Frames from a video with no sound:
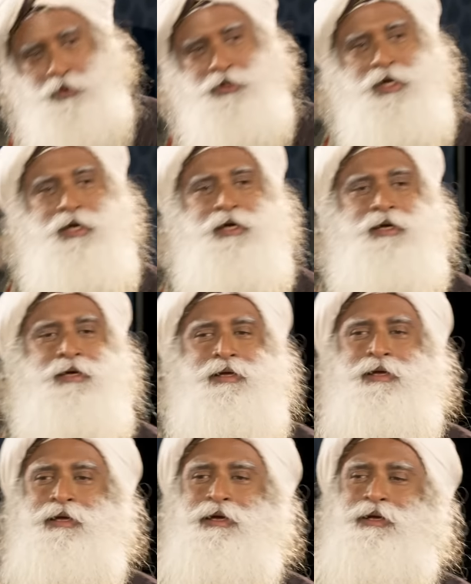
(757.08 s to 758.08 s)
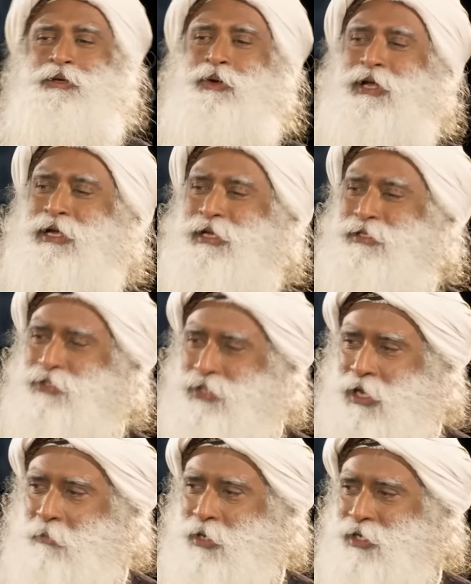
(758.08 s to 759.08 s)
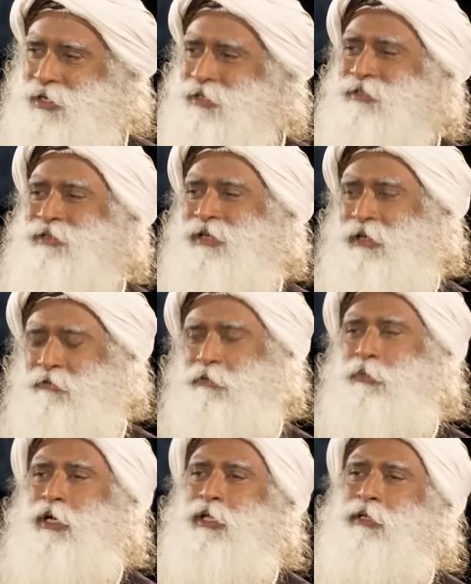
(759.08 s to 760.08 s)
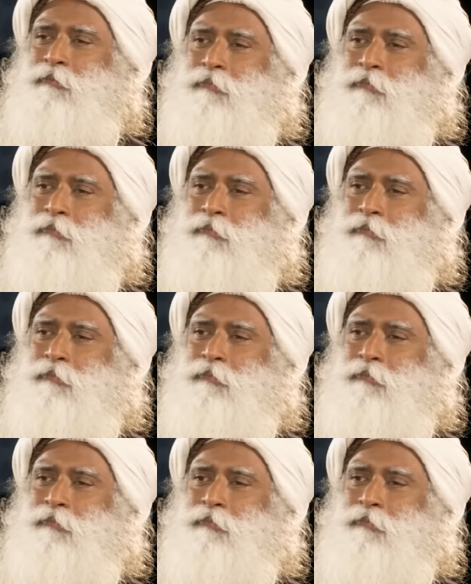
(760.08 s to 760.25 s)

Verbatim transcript: সবারই বিরুদ্ধে কিন্তু এটাকে